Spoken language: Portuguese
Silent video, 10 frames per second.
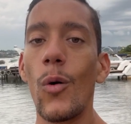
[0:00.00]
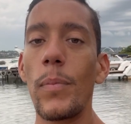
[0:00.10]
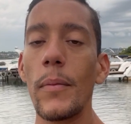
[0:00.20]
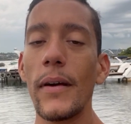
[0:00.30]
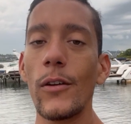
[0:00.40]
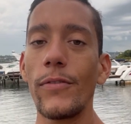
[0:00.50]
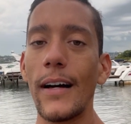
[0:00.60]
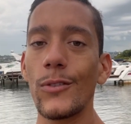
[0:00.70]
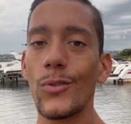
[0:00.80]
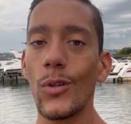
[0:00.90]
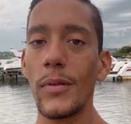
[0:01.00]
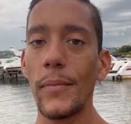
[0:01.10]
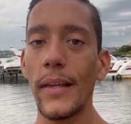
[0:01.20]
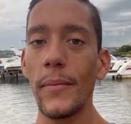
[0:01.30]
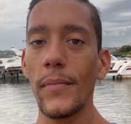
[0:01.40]
O primeiro fato sobre
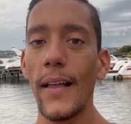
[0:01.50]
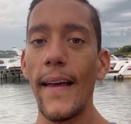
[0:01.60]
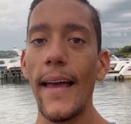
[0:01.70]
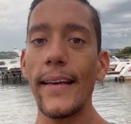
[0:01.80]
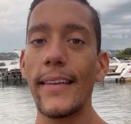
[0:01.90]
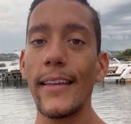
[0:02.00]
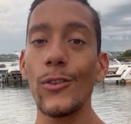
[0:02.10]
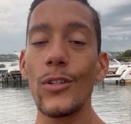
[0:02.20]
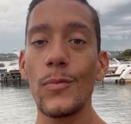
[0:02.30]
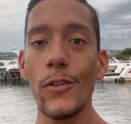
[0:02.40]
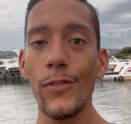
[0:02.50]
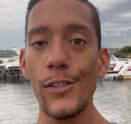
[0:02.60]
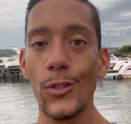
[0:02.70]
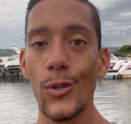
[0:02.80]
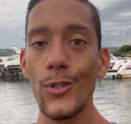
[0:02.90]
mim é que em
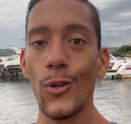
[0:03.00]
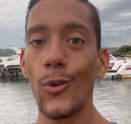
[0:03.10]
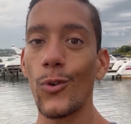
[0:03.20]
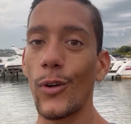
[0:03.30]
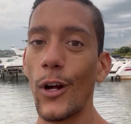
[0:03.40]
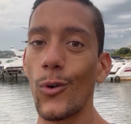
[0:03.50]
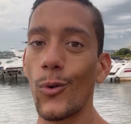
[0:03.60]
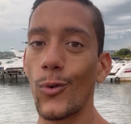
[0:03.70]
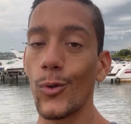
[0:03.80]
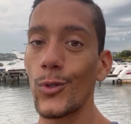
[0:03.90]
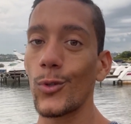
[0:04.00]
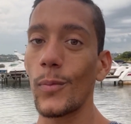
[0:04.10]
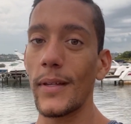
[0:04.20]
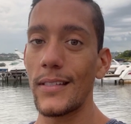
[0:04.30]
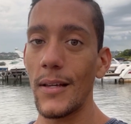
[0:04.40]
2022 eu concorri ao concurso do
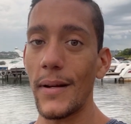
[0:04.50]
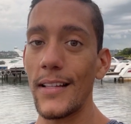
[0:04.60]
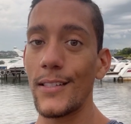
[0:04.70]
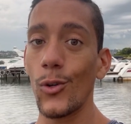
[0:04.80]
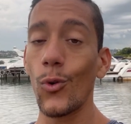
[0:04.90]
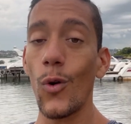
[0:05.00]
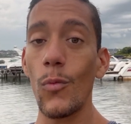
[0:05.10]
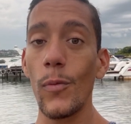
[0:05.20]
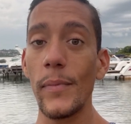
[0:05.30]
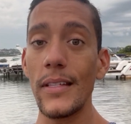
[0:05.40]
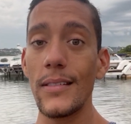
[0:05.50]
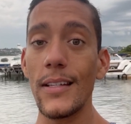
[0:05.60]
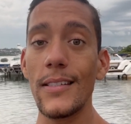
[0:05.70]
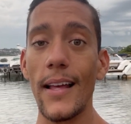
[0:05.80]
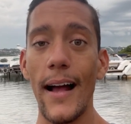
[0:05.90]
Mr. Brasil como
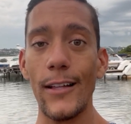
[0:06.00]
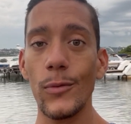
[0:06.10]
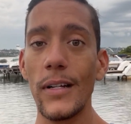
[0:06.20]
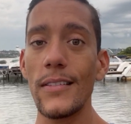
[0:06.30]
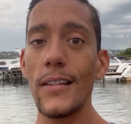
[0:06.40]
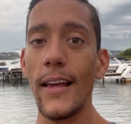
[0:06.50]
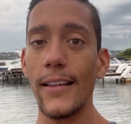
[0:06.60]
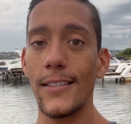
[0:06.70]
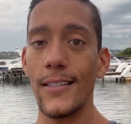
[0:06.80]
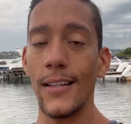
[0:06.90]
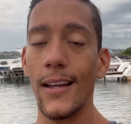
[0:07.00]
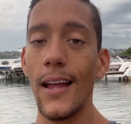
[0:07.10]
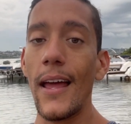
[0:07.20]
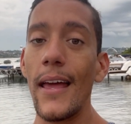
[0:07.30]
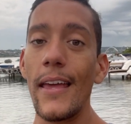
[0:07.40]
Mr. Cerrado Brasiliense.
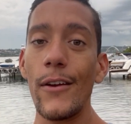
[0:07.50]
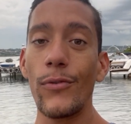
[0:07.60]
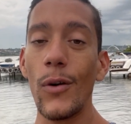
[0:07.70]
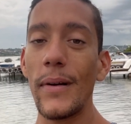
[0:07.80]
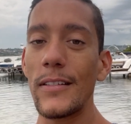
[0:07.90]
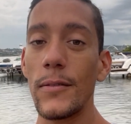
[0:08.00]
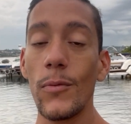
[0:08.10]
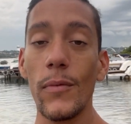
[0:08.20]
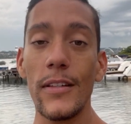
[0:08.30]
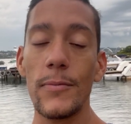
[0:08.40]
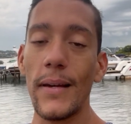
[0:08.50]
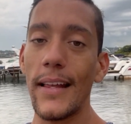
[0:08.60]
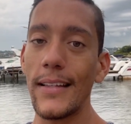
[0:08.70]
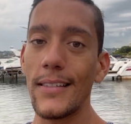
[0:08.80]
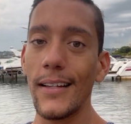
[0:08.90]
E foi uma
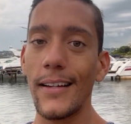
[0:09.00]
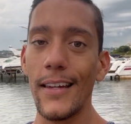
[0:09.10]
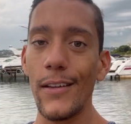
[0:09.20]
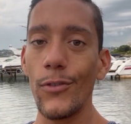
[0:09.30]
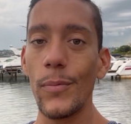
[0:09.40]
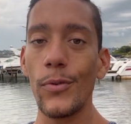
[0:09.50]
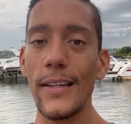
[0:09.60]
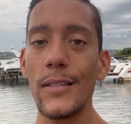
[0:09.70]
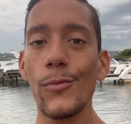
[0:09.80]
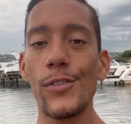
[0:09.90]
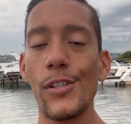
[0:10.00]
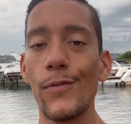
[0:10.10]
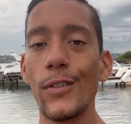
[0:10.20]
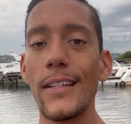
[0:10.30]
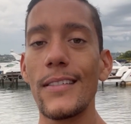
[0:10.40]
experiência incrível e por esse
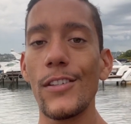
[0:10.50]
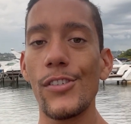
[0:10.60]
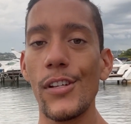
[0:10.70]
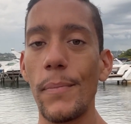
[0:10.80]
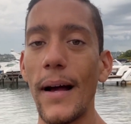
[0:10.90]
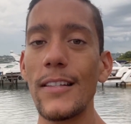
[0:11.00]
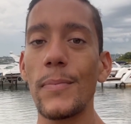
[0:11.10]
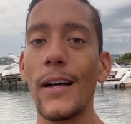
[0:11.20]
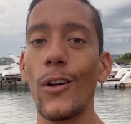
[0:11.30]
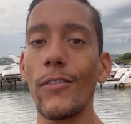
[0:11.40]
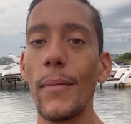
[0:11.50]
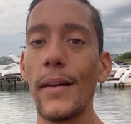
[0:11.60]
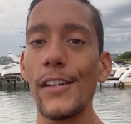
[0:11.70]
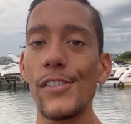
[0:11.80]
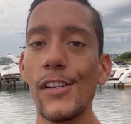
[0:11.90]
motivo eu decidi participar
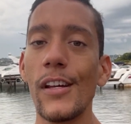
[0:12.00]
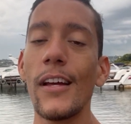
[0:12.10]
novamente